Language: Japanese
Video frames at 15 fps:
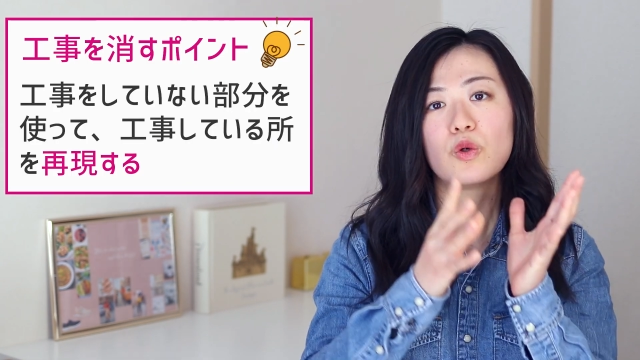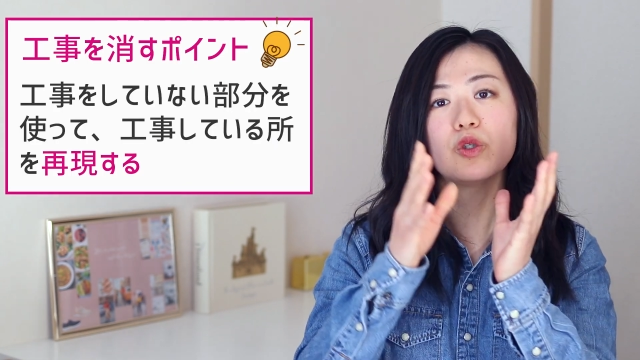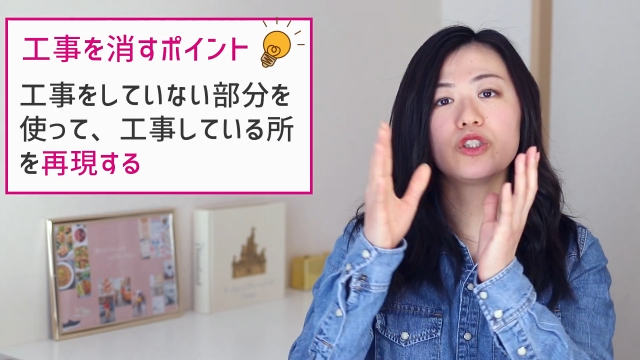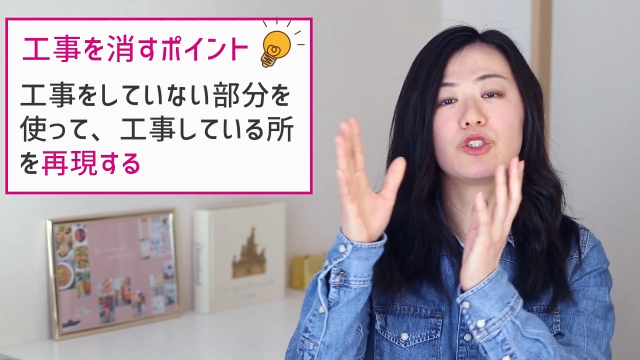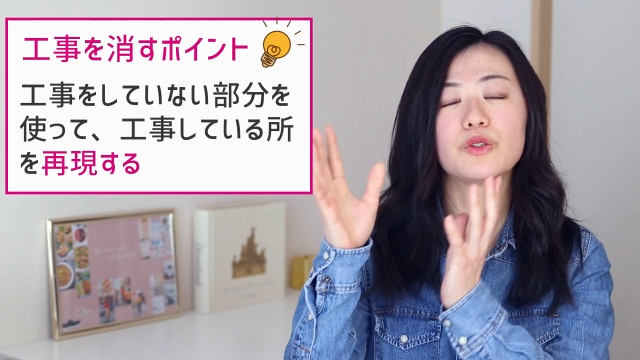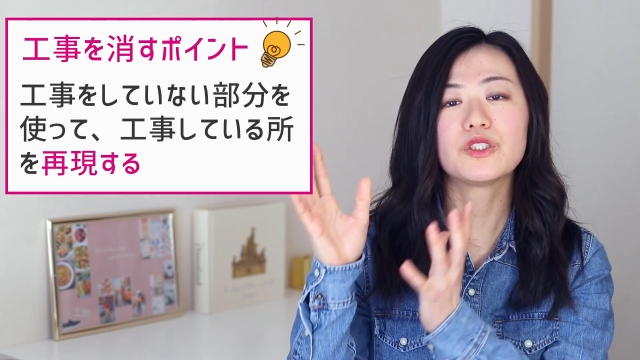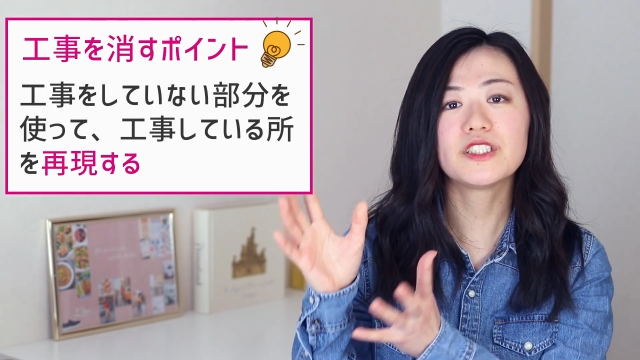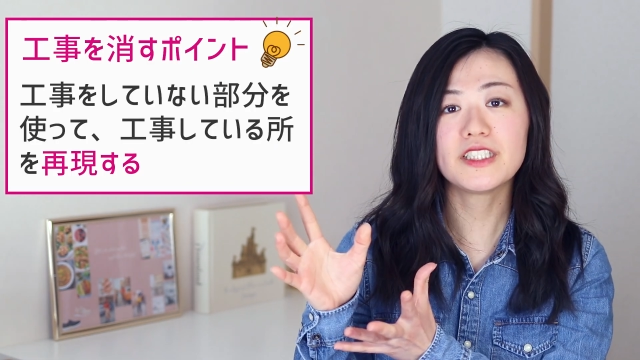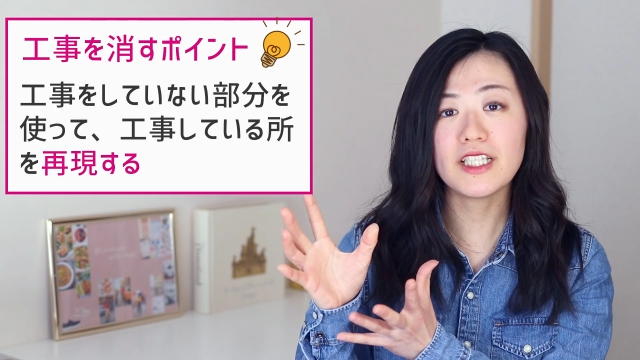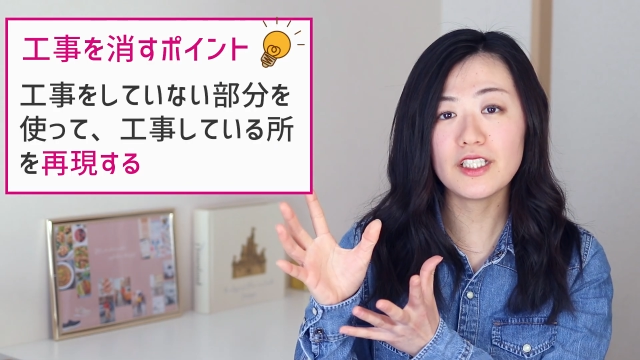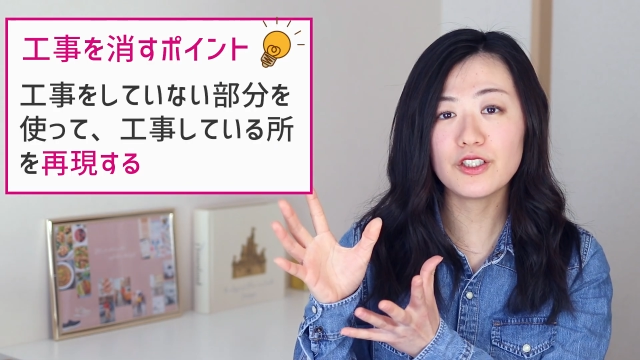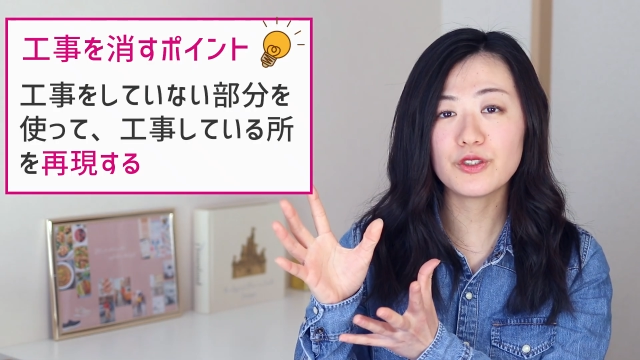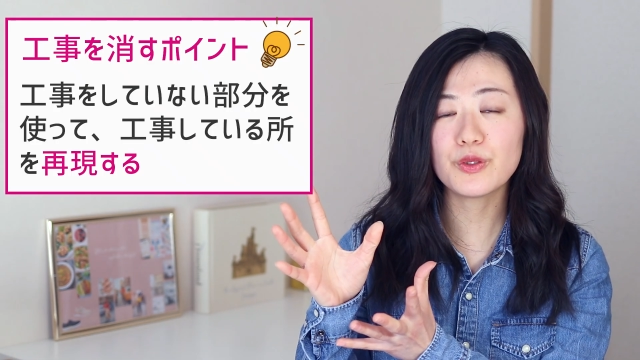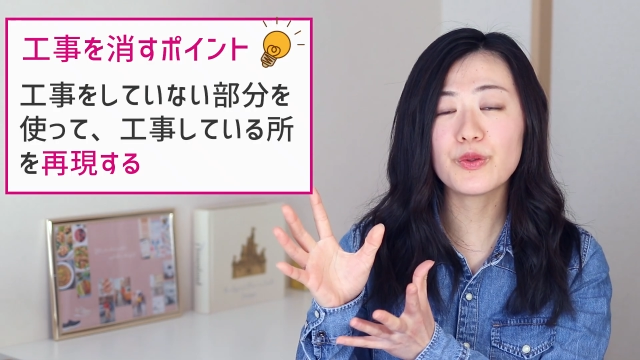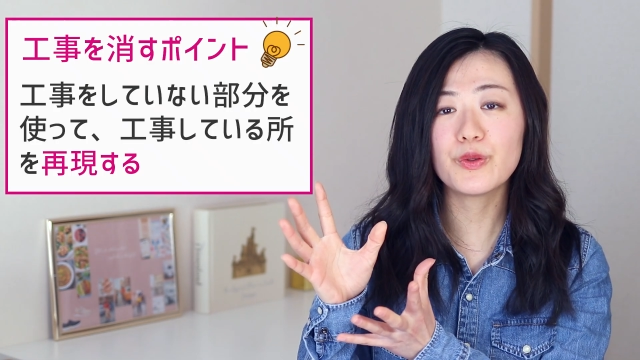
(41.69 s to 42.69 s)
工事をしてい
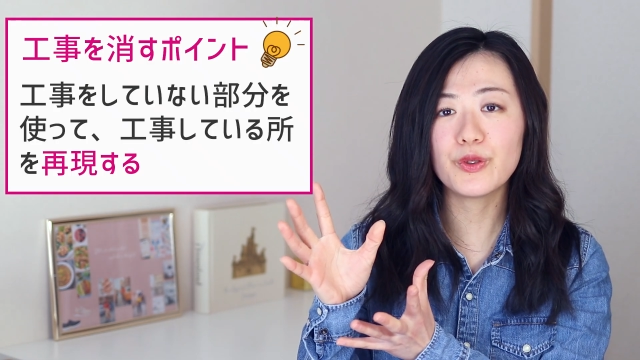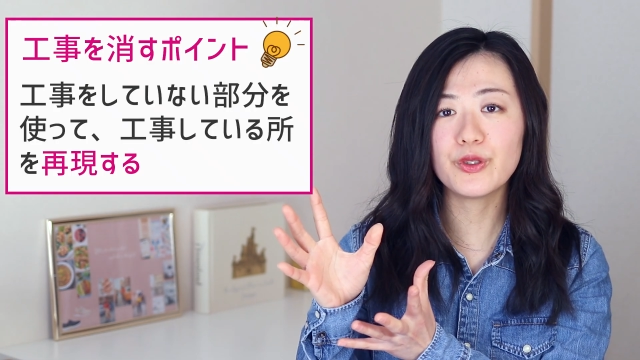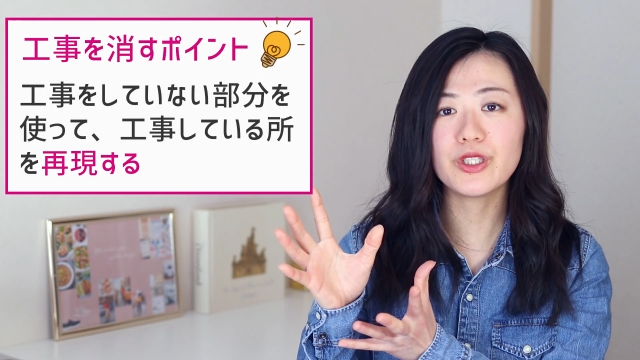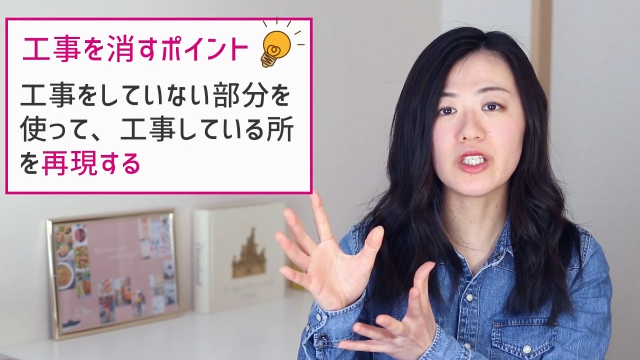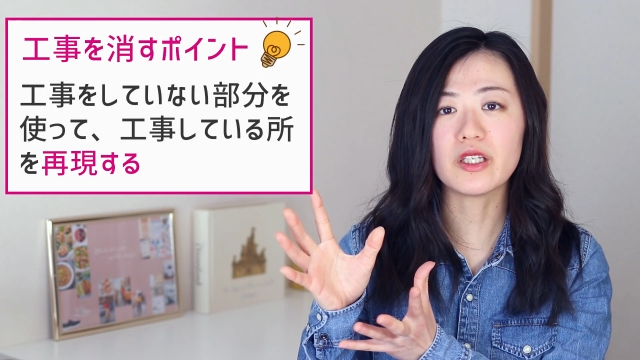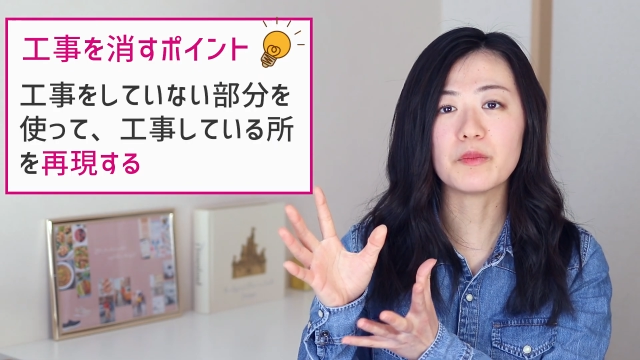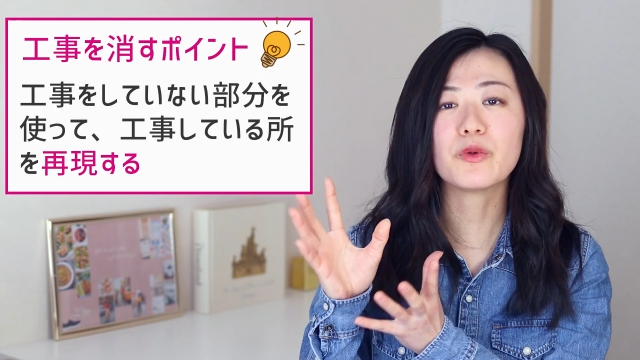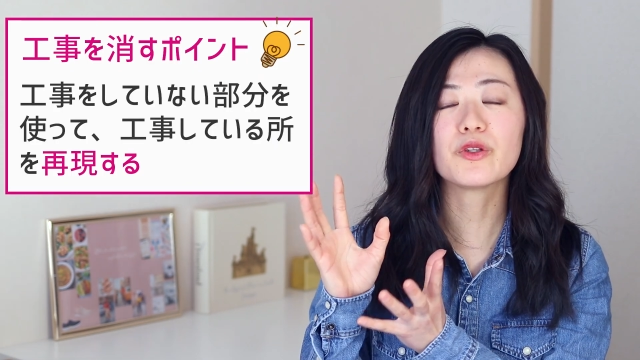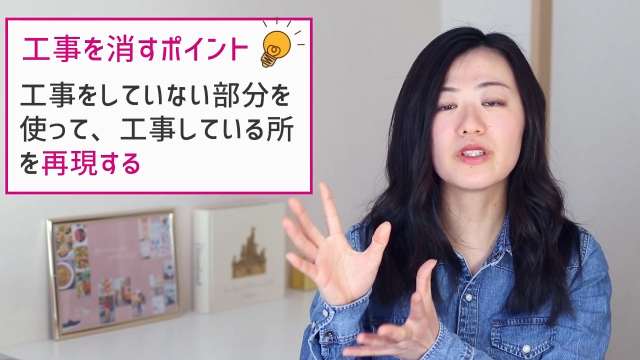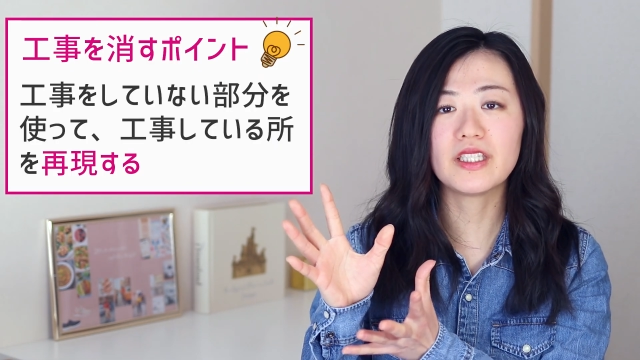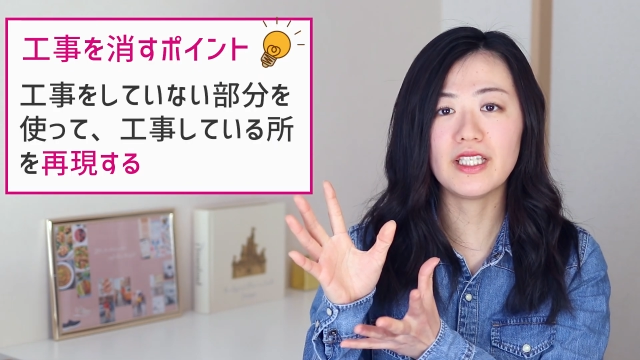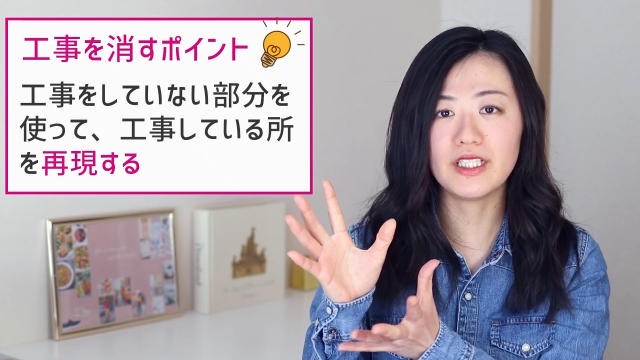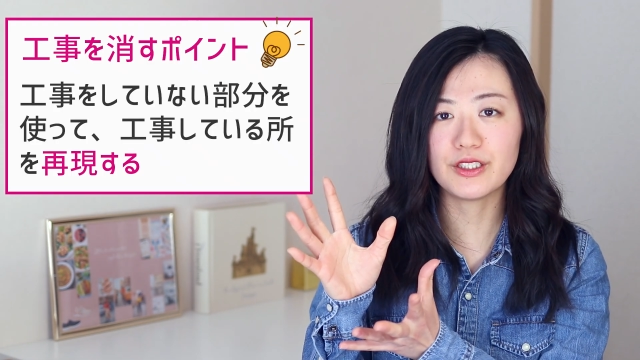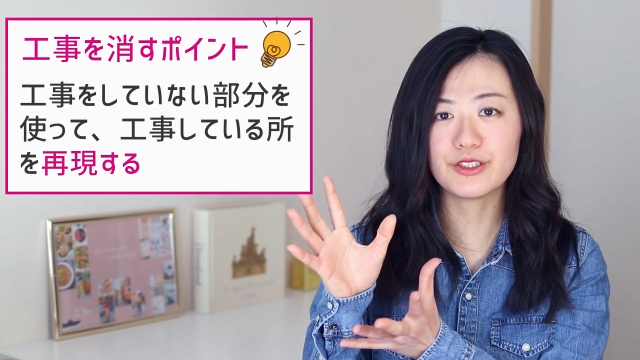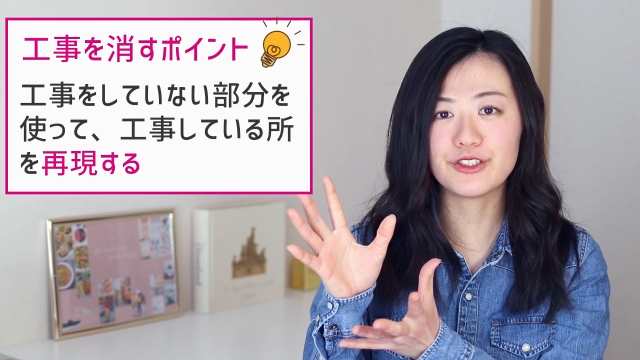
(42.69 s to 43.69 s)
るところに持っ
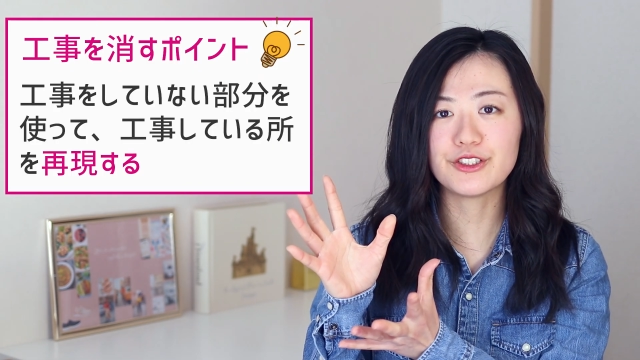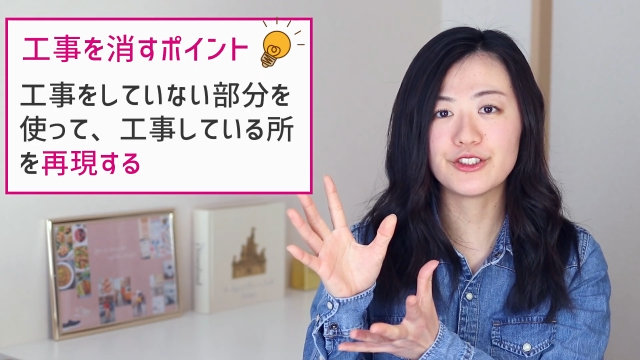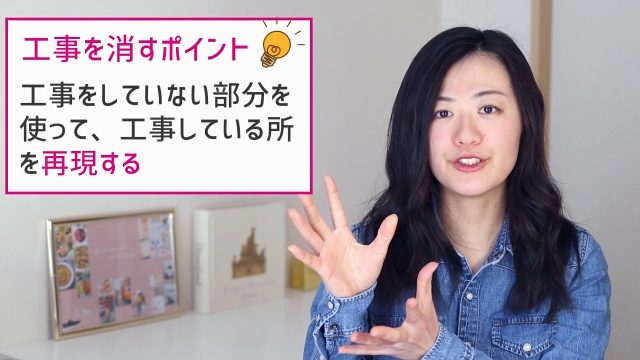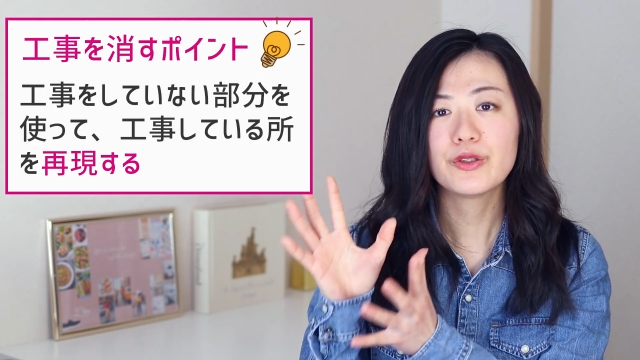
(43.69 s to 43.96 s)
ていく